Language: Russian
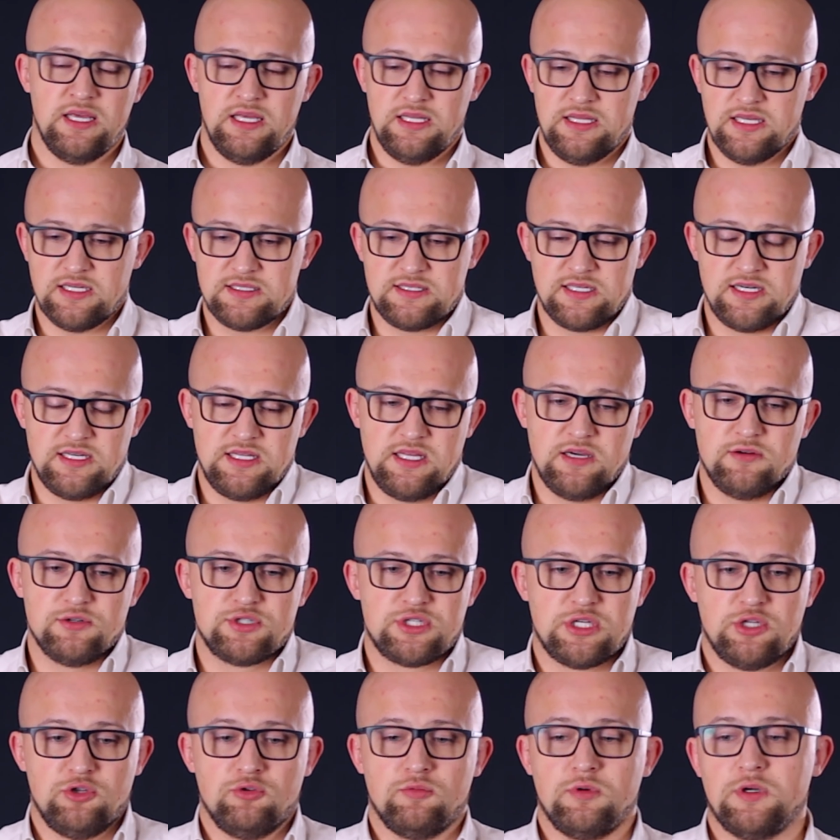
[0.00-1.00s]
И некоторые
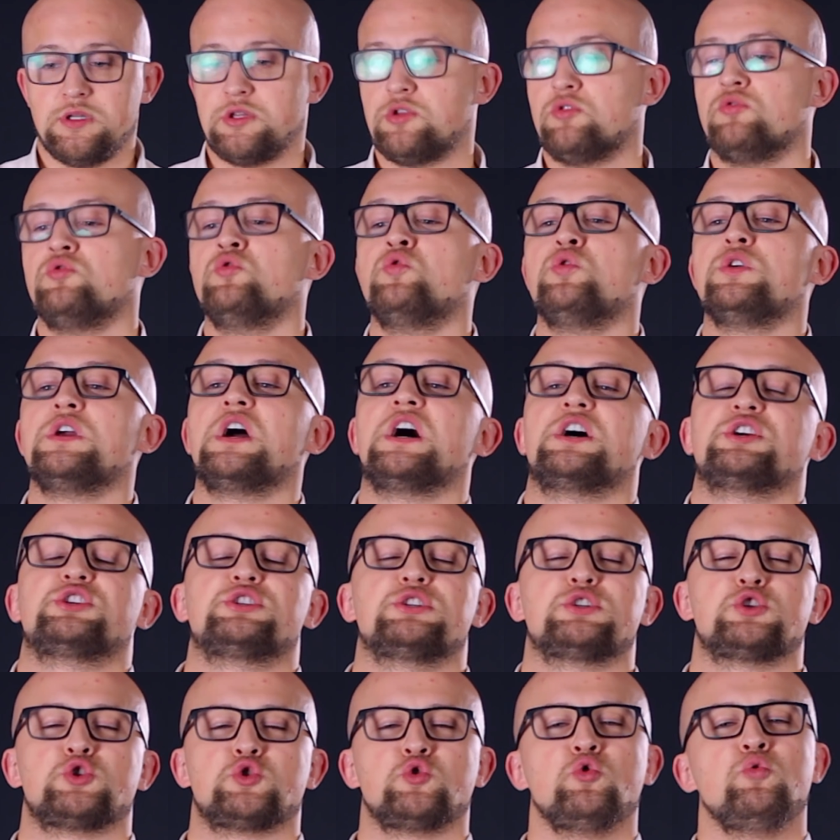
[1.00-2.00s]
девушки думают, ну я
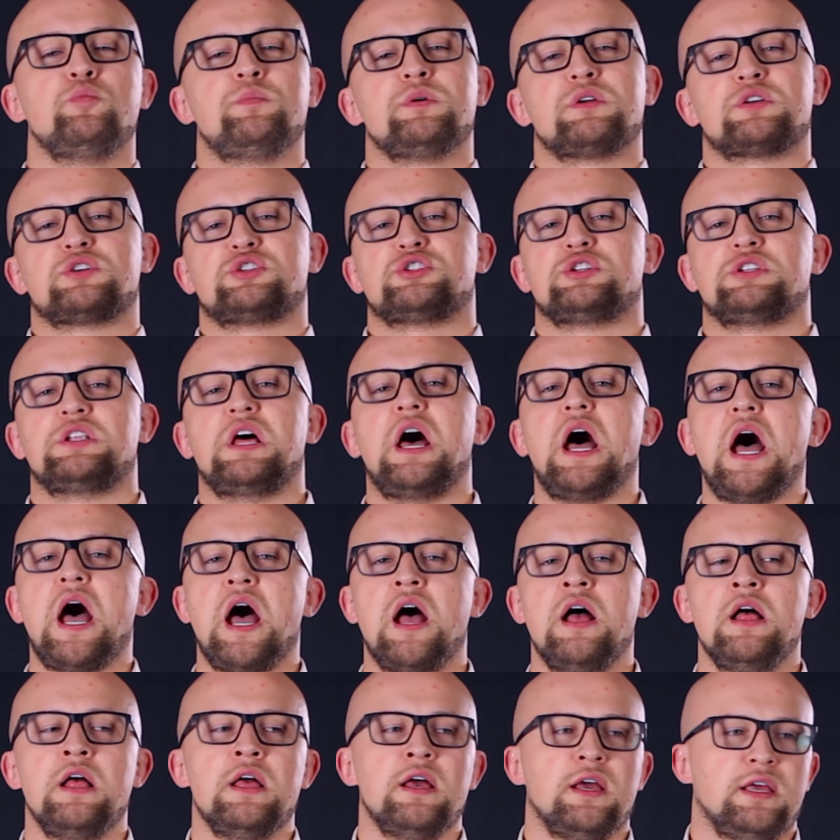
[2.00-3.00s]
же супер
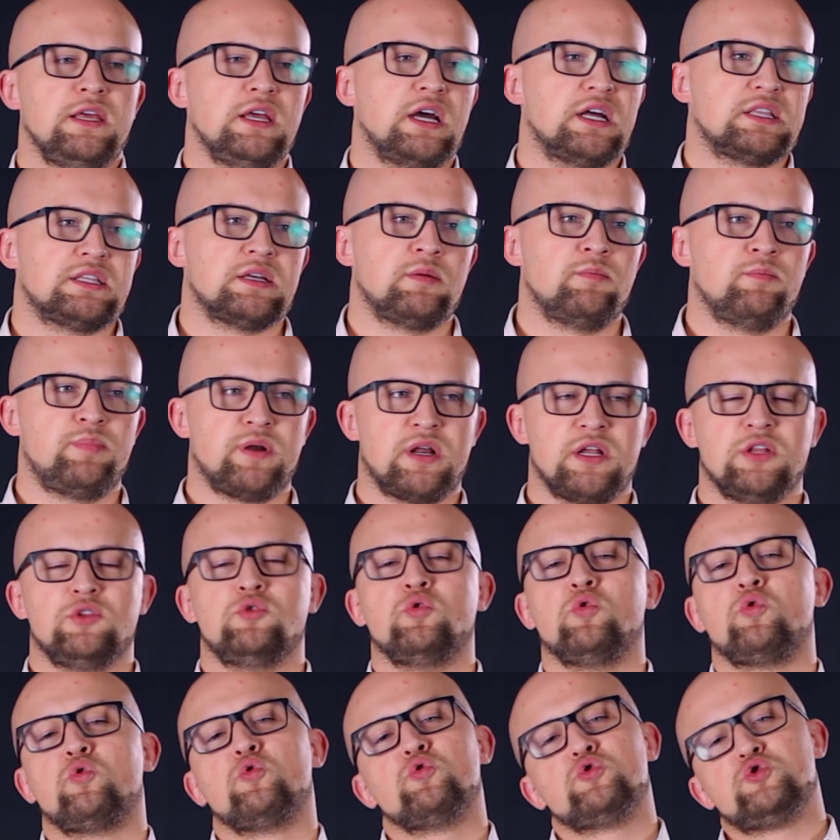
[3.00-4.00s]
жена, я там
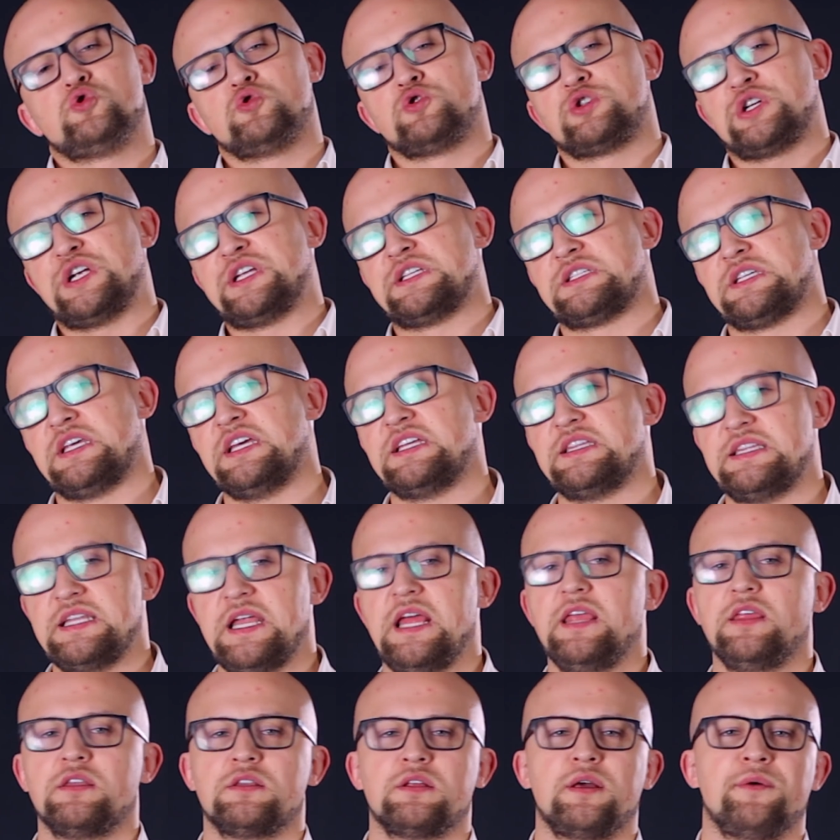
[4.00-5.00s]
пройду кучу женских
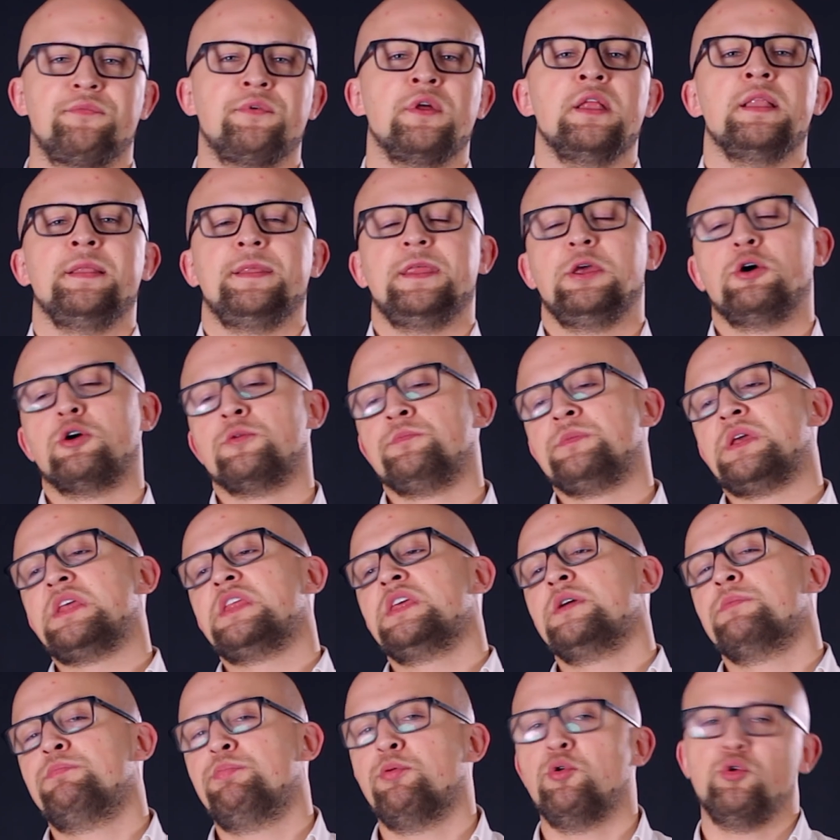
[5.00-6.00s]
тренингов, и он мне
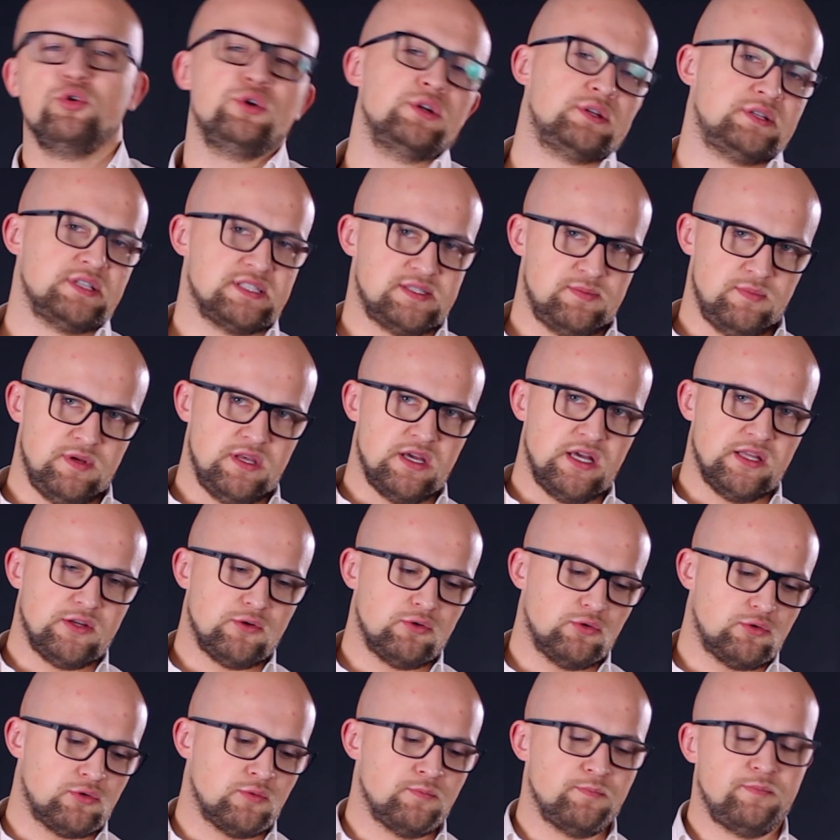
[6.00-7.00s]
не будет
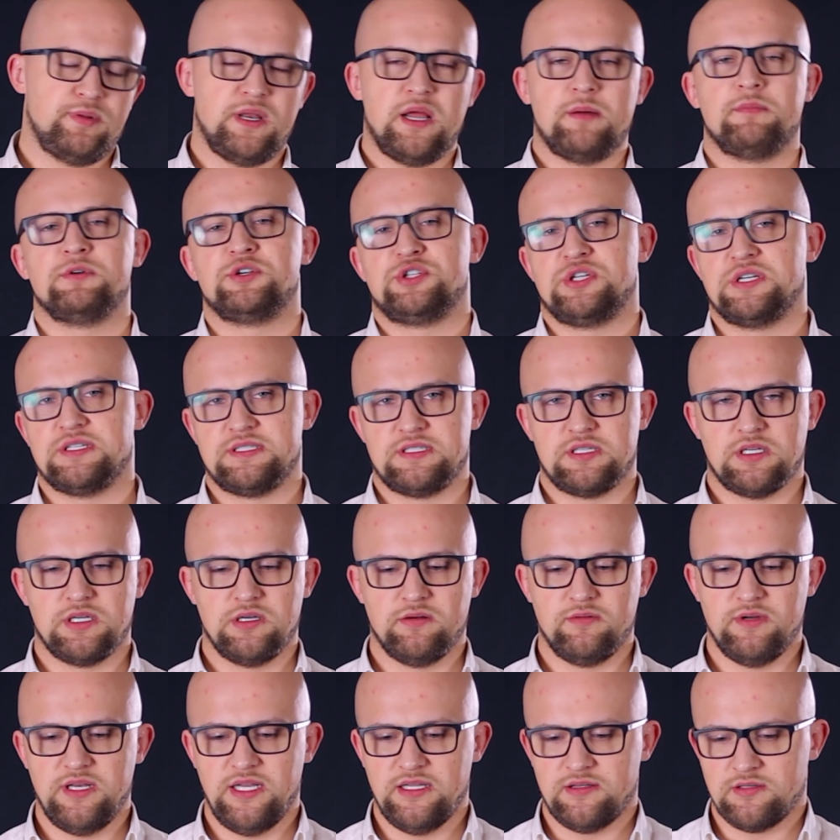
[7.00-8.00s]
изменять, вот он прямо сейчас так
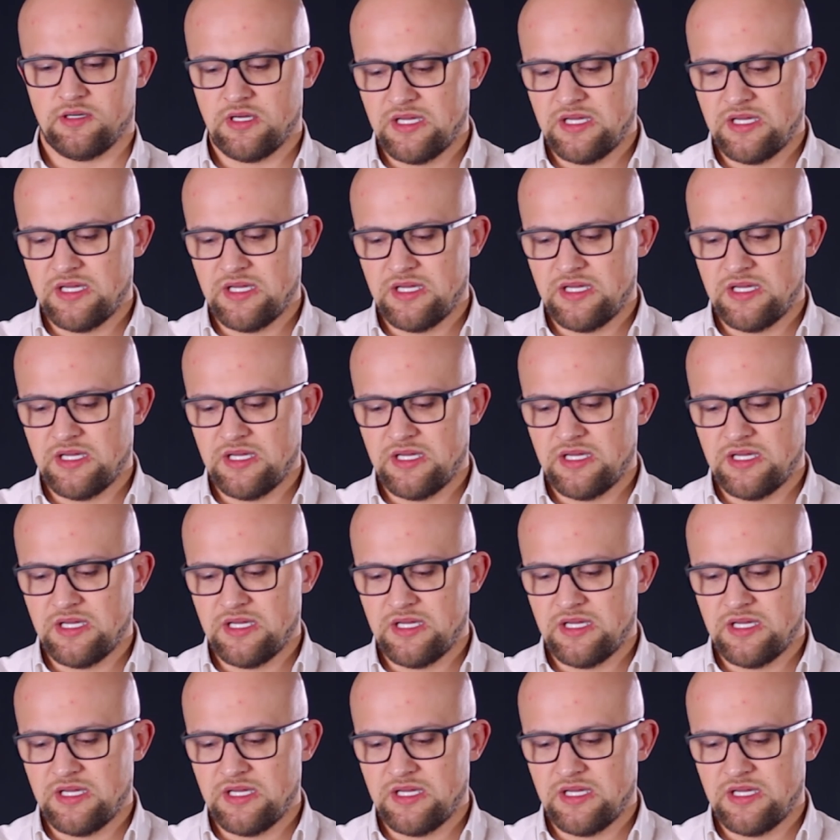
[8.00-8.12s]
говорит.